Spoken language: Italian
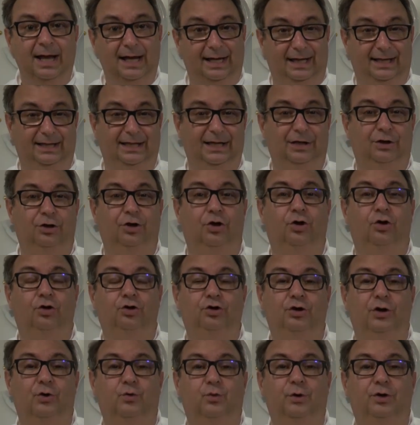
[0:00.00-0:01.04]
e
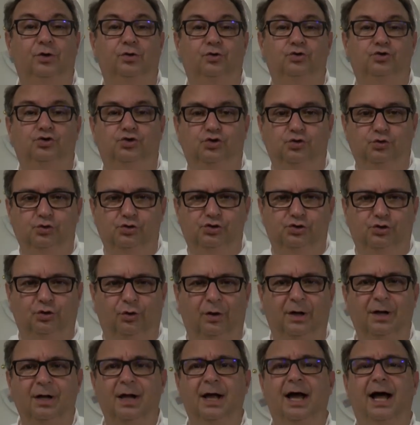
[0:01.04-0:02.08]
dell'olio è quello
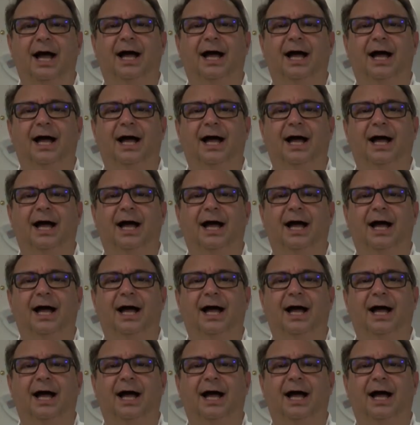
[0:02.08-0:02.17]
giusto,